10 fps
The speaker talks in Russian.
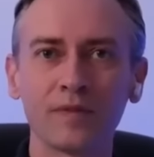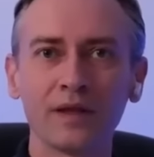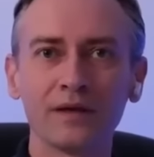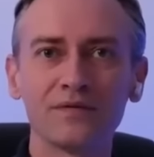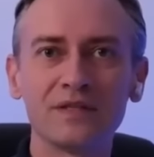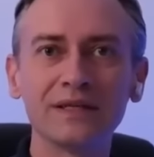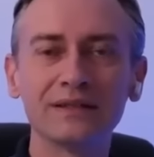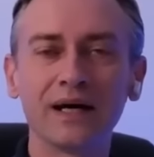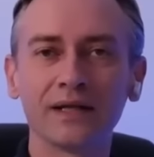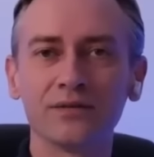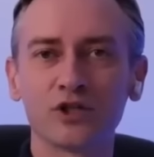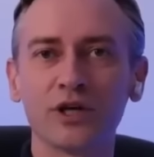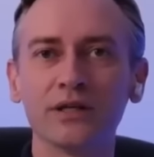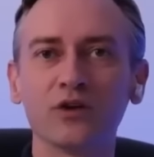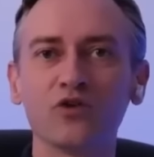Всегда
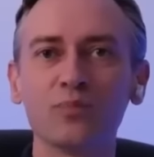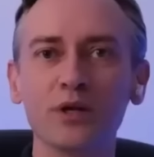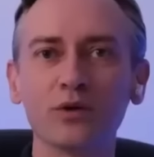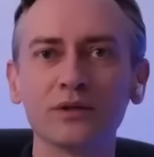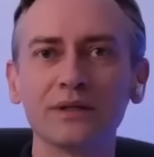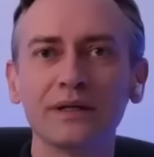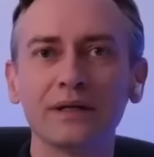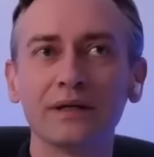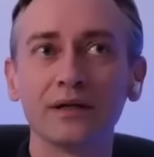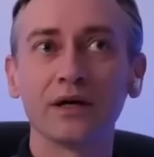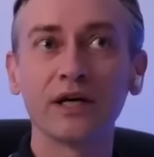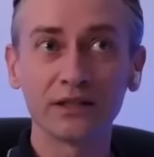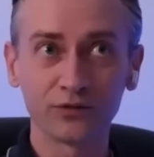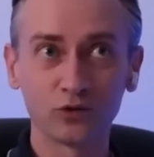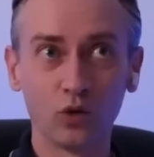движение вперед –
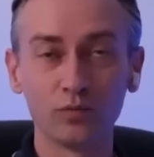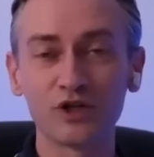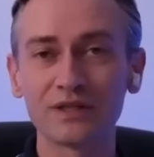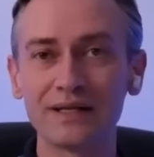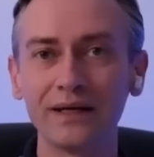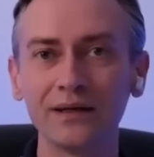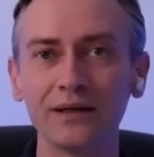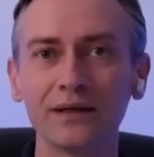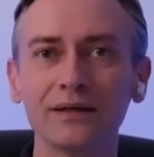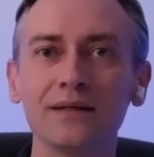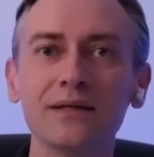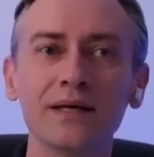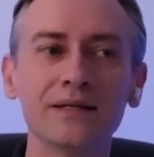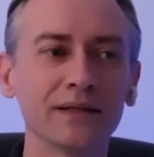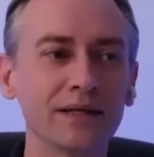это в том числе
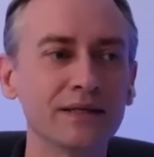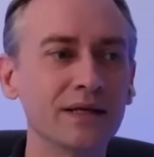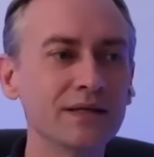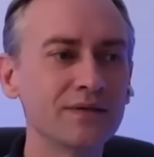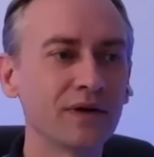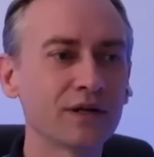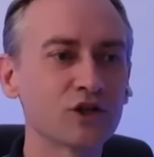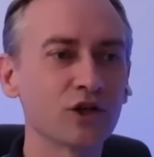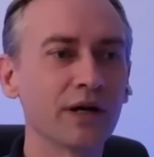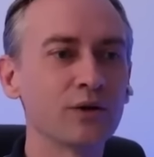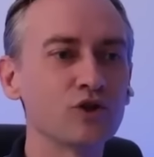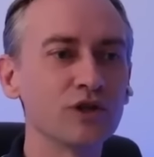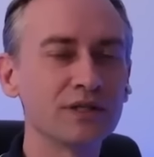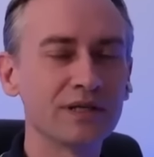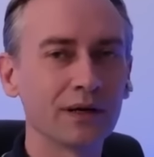не делать действия,
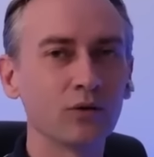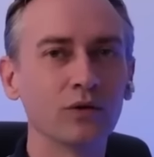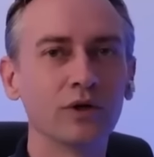разжигающие тягу.